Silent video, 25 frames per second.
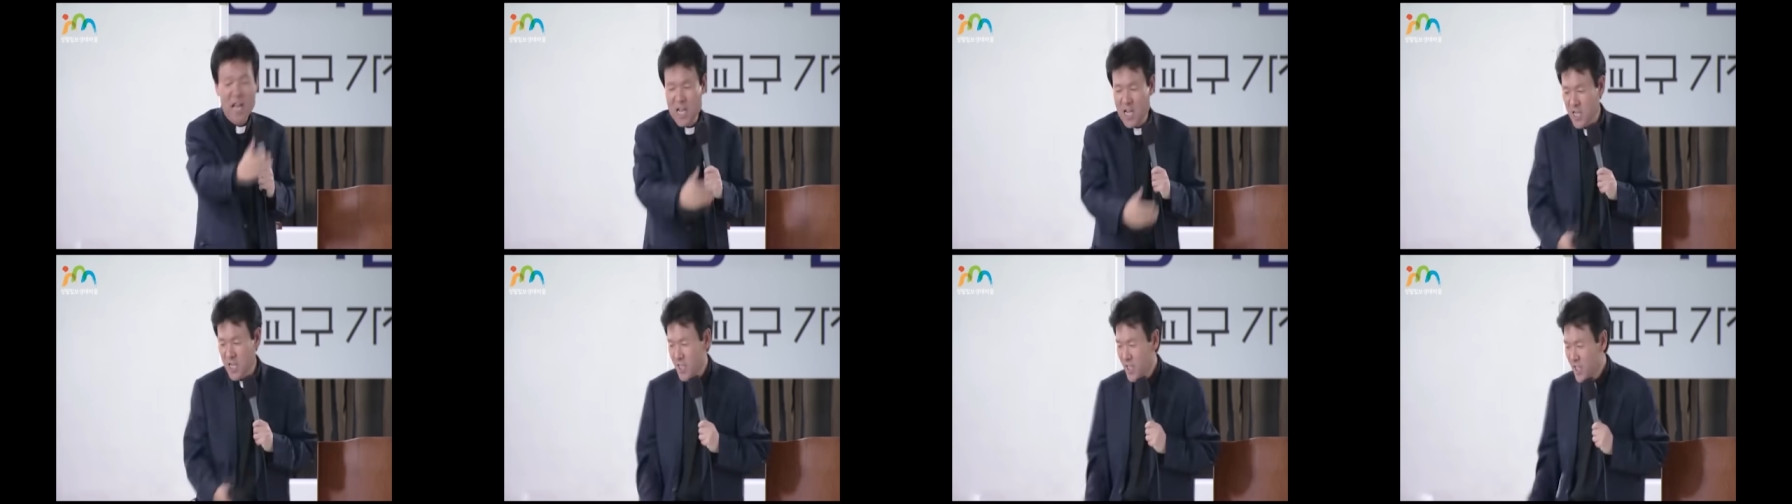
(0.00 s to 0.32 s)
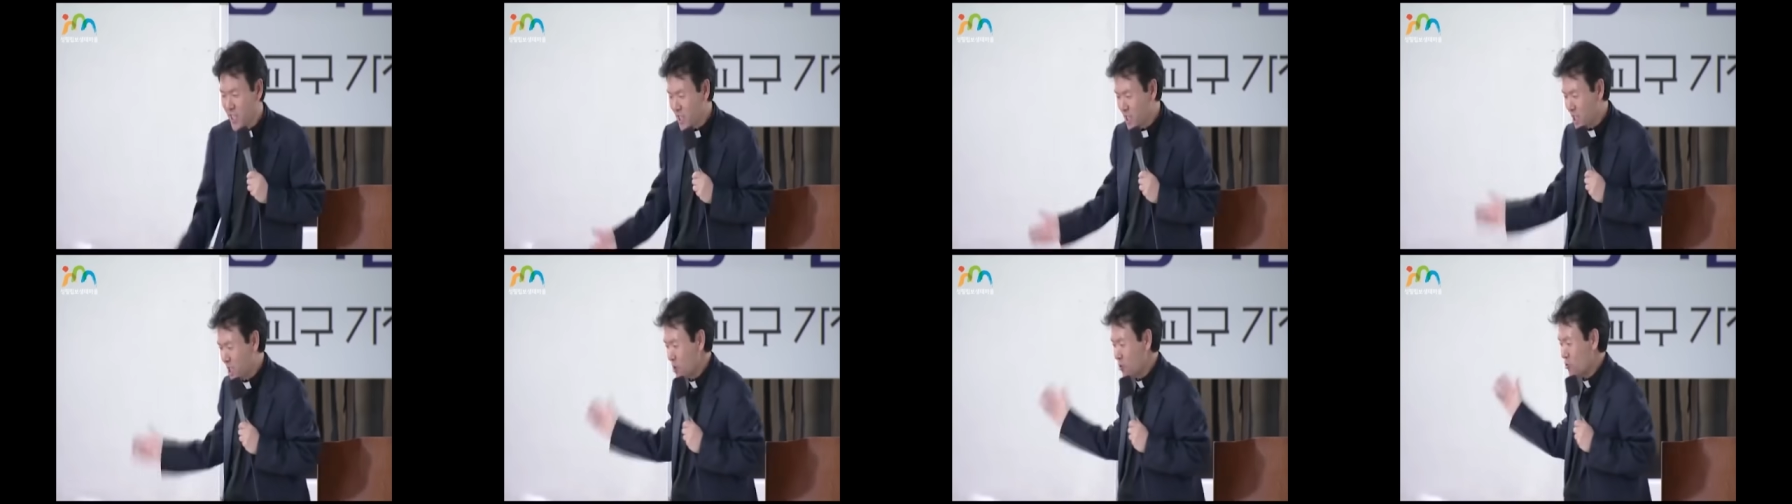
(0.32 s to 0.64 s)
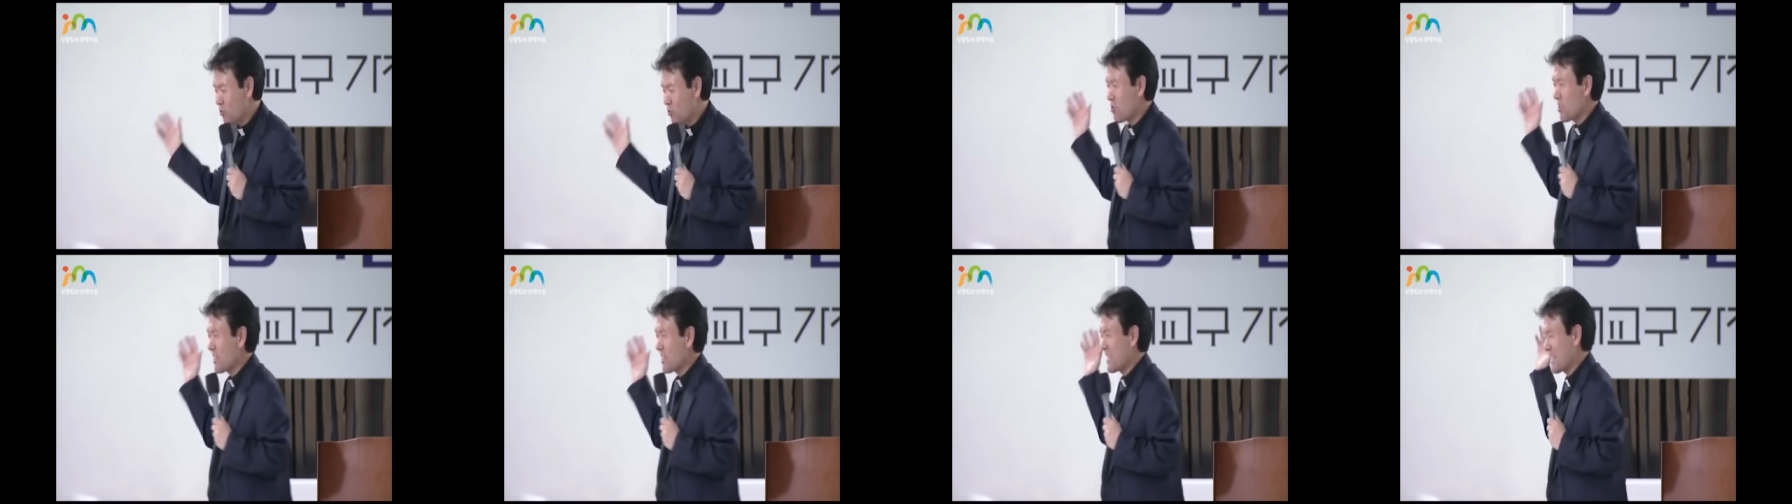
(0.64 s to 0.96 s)
이씨로
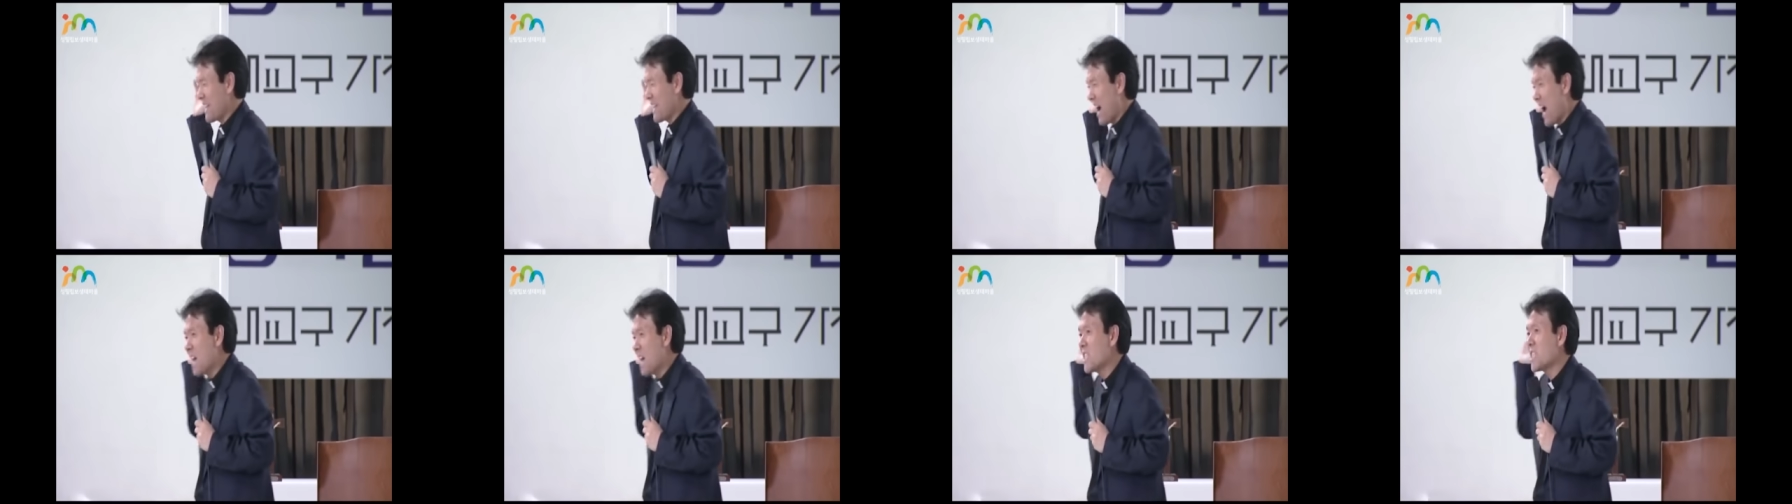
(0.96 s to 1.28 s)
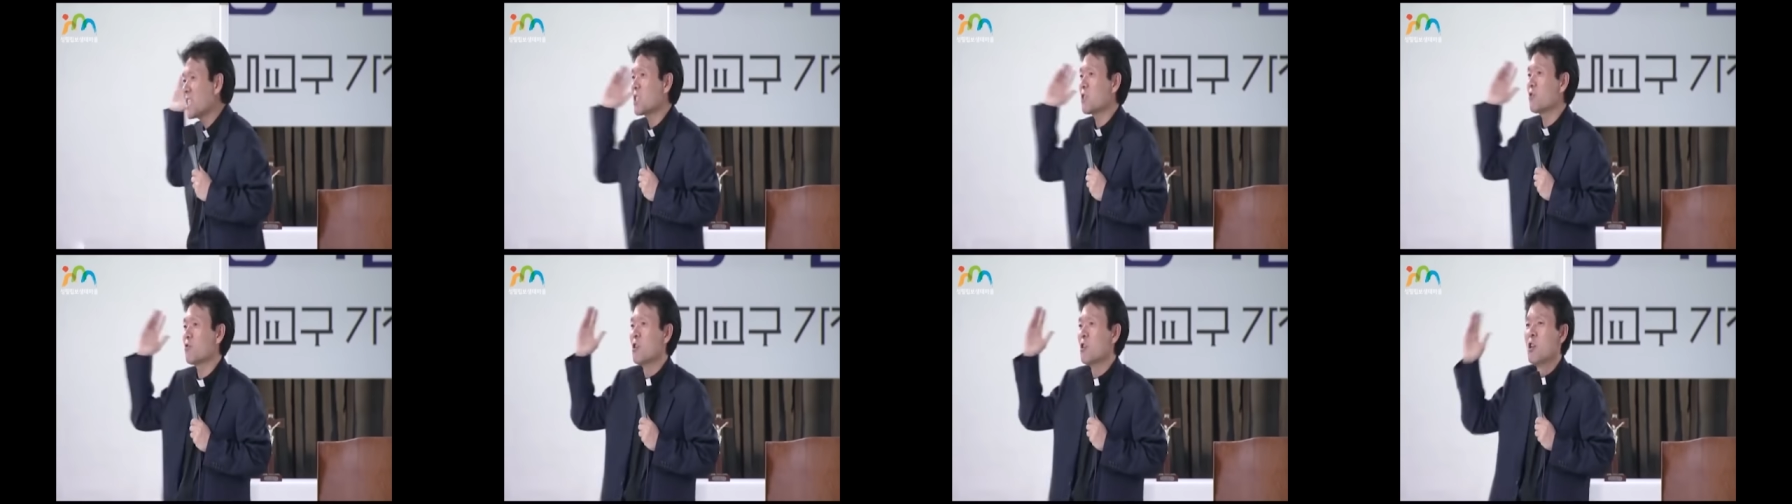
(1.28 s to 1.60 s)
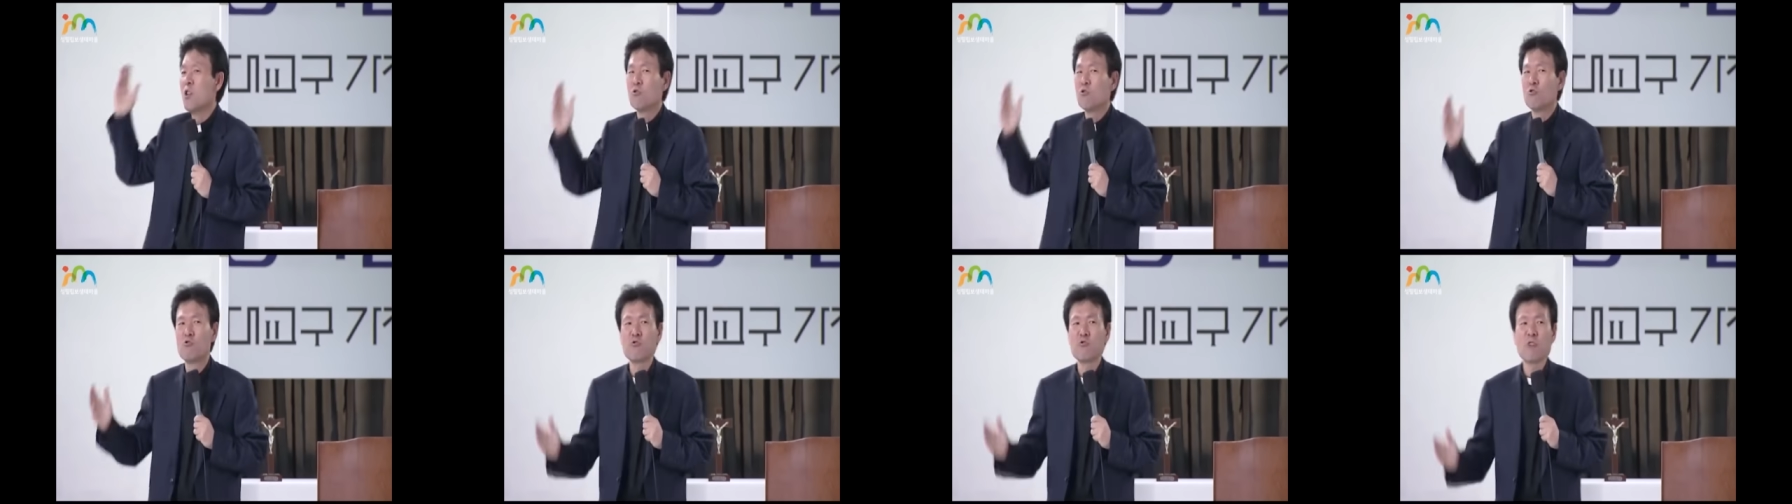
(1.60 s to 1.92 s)
들어다 이씨로.
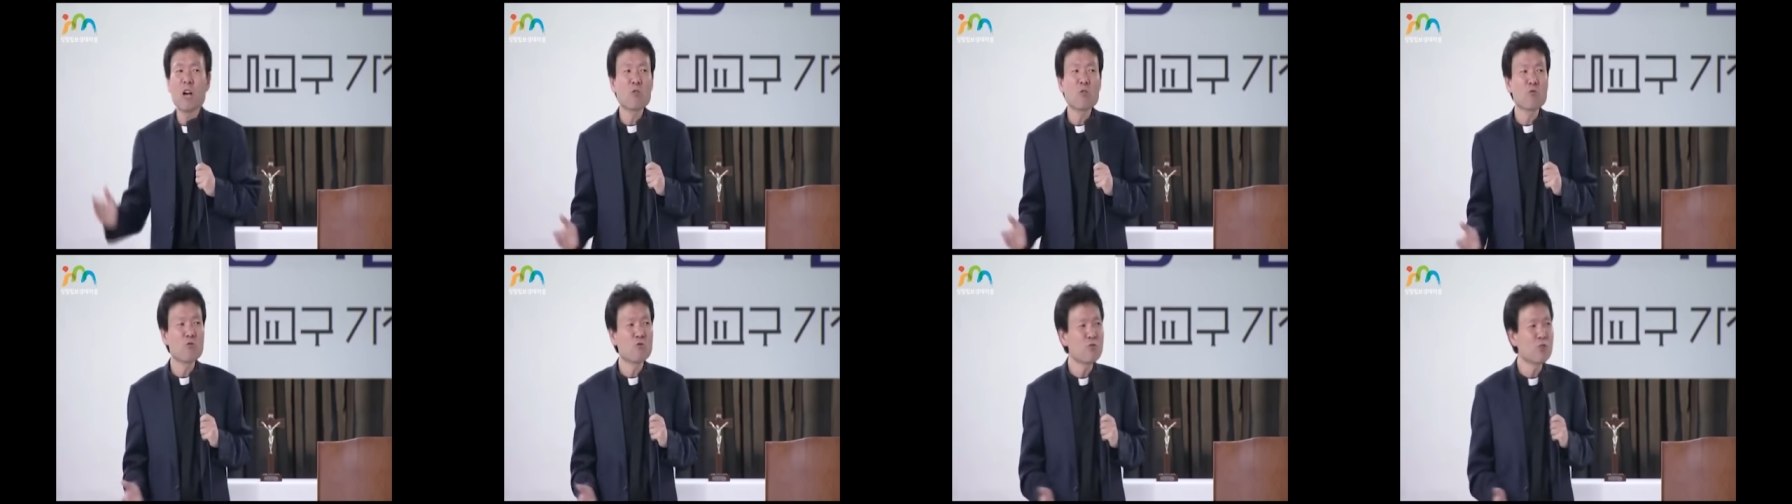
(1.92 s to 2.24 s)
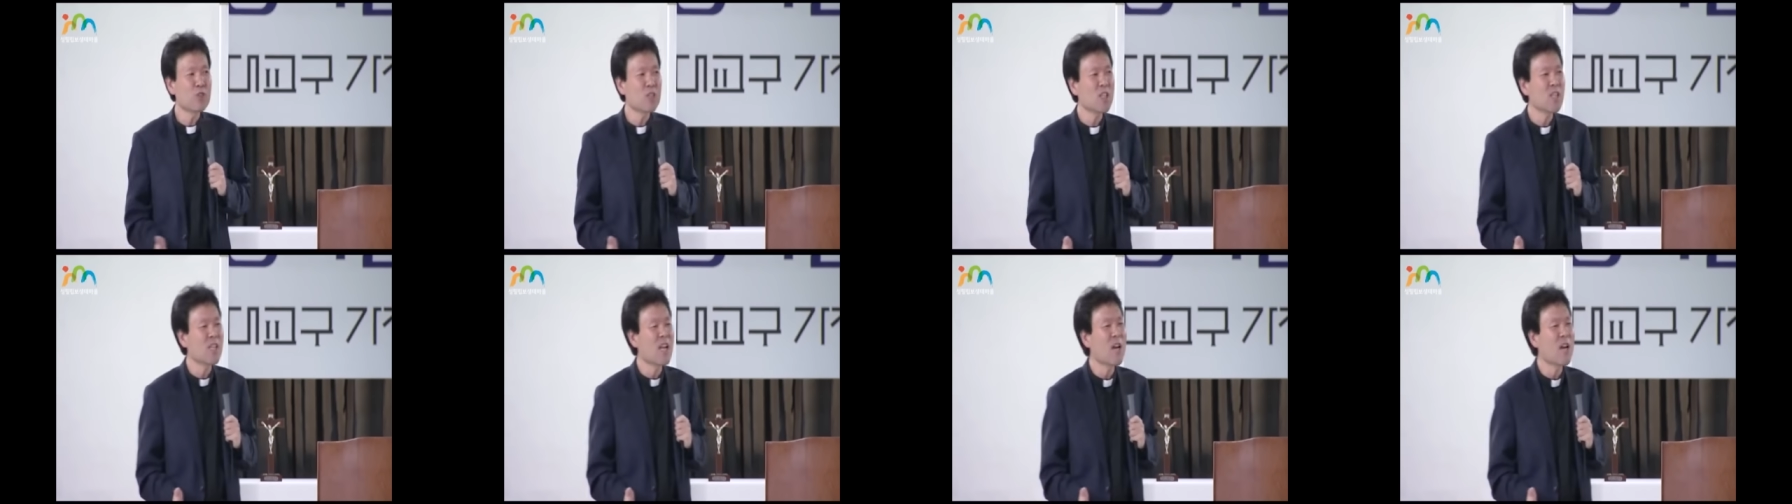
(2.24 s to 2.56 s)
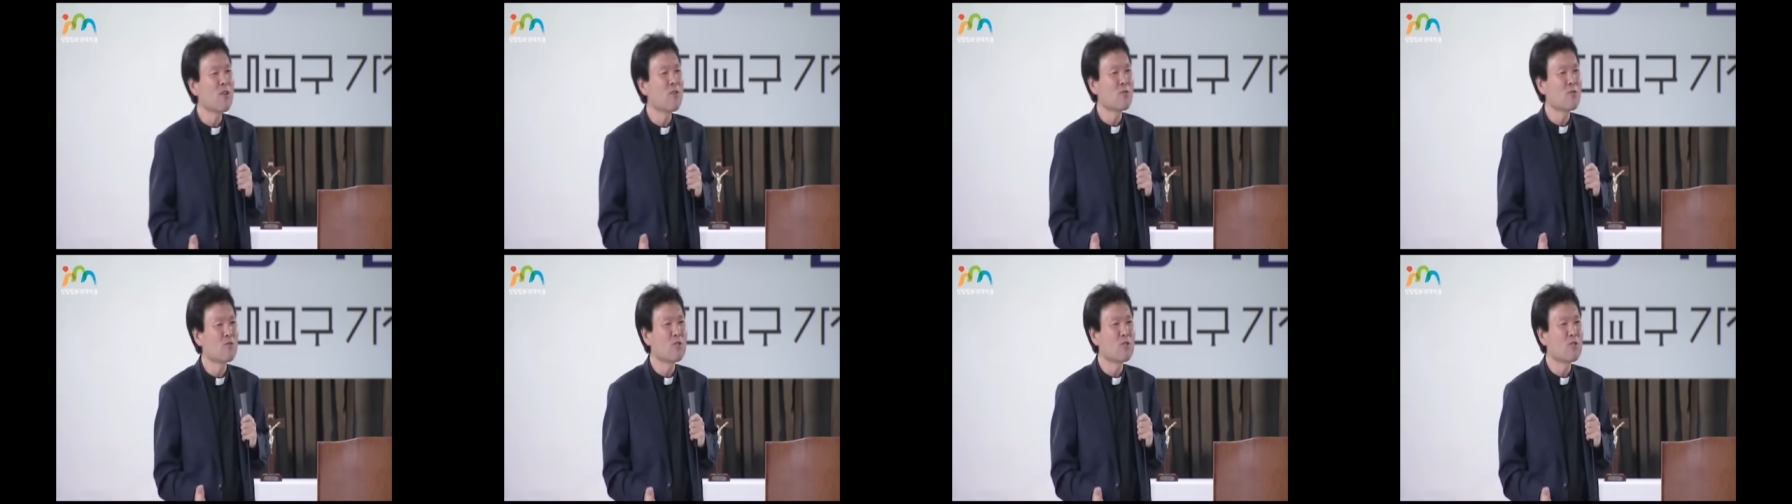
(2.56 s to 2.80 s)
누가 꾸찌 다니,